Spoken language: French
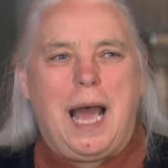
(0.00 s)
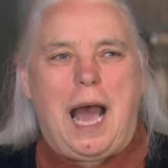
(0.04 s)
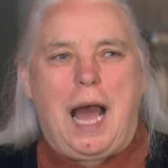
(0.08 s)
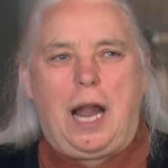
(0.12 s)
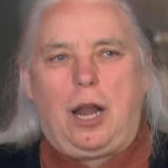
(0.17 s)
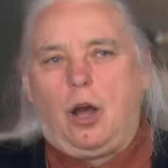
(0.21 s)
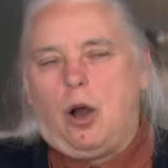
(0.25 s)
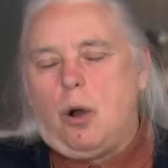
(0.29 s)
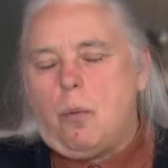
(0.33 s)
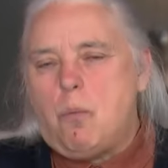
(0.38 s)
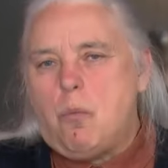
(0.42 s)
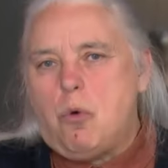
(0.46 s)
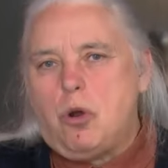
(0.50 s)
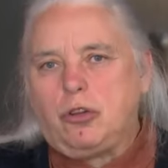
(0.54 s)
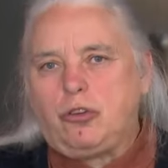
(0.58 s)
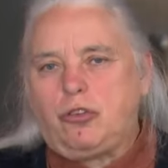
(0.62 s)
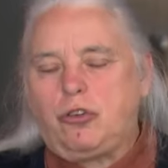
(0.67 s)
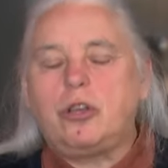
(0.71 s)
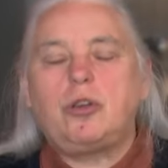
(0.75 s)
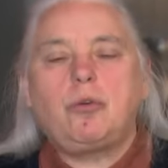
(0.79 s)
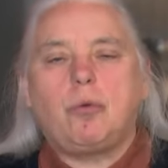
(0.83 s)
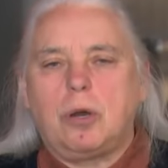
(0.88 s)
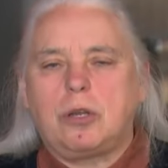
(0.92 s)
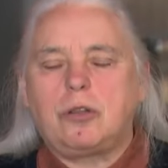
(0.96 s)
Alors moi,
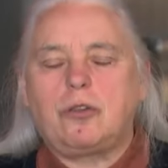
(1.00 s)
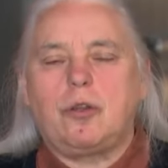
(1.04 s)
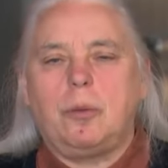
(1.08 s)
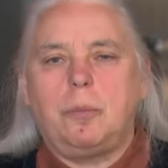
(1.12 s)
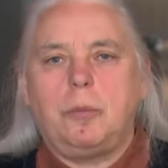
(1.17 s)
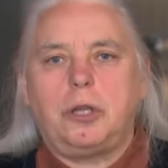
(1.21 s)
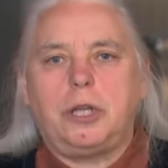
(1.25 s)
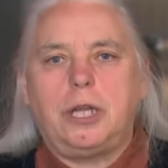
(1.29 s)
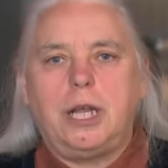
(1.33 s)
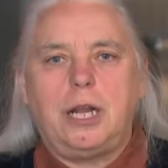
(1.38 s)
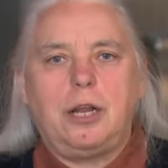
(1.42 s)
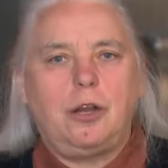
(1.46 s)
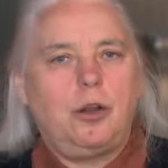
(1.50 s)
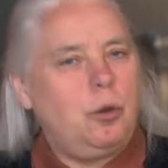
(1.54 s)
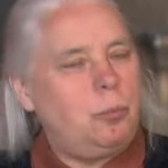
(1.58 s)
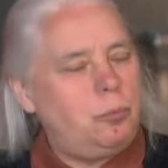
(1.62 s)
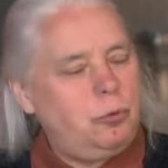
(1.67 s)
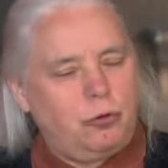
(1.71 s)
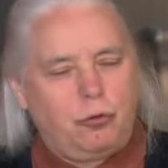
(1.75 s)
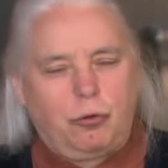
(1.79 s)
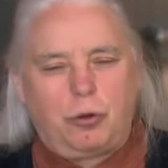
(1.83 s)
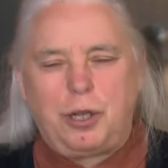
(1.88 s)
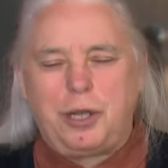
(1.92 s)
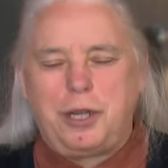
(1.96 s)
j'y crois ce modèle-là,
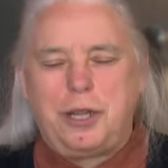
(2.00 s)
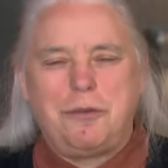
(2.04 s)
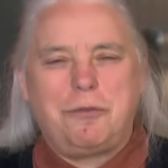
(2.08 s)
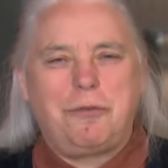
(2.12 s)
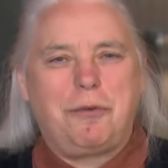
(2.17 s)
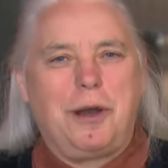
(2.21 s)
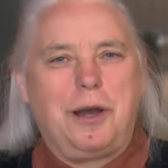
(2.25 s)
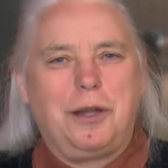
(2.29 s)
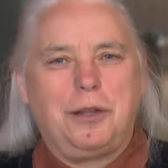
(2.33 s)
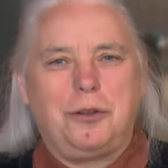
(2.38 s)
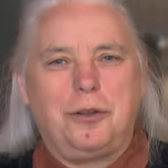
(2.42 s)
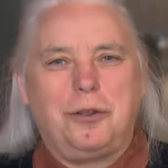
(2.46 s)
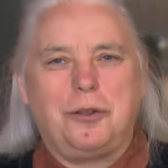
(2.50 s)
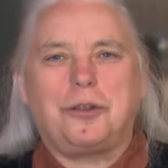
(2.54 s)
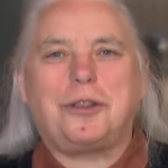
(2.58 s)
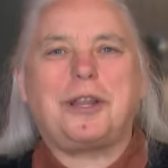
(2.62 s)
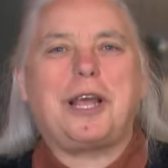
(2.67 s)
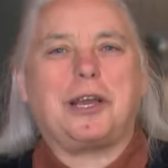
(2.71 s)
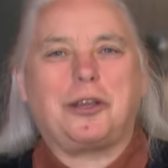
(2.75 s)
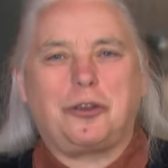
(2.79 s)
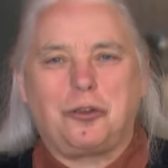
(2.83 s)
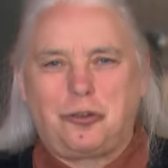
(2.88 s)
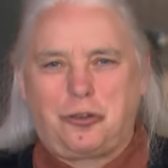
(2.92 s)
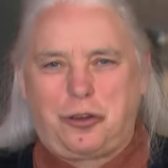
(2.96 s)
puis je vais le défendre
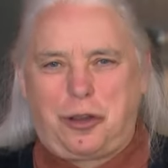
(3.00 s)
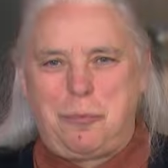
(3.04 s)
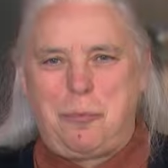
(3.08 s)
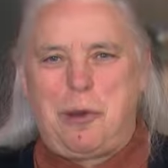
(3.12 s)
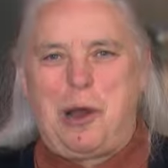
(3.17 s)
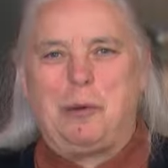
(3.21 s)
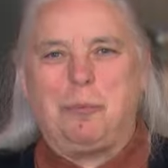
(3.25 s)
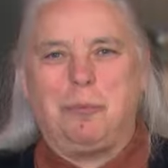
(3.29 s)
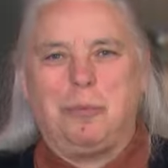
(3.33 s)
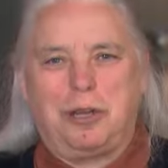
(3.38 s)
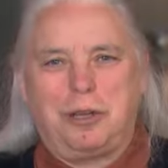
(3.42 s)
tant que je serai membre.